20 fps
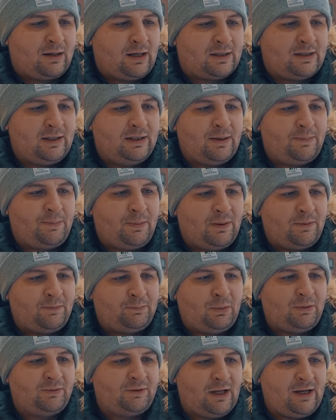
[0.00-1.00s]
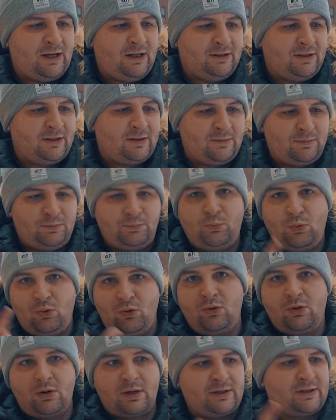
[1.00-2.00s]
картина повторилась
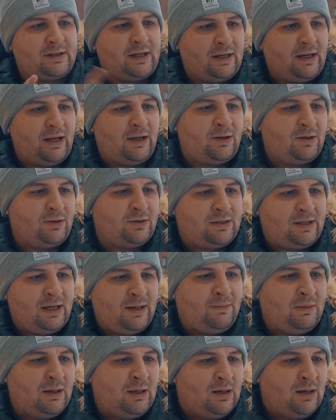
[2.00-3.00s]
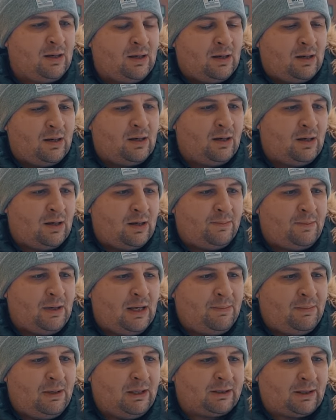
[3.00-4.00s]
по расстоянию 7 э,
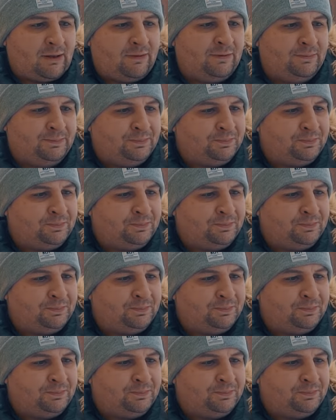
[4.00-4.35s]
мм.